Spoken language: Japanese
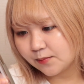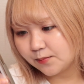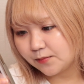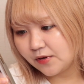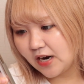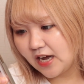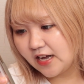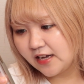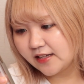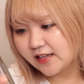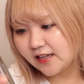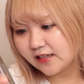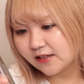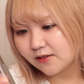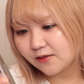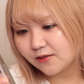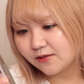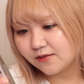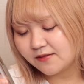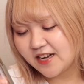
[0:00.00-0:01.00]

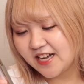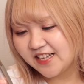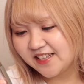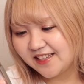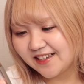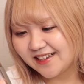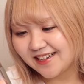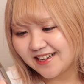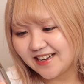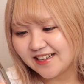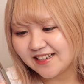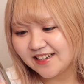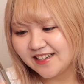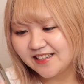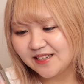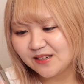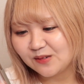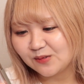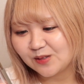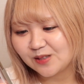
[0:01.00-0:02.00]
ブランケット、ファンタがあな
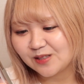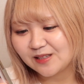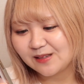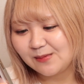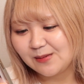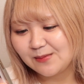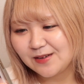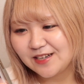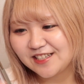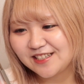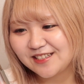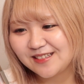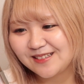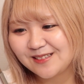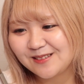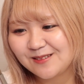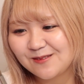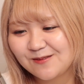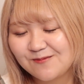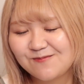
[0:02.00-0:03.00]
たを包みま
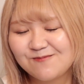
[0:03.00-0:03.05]
す。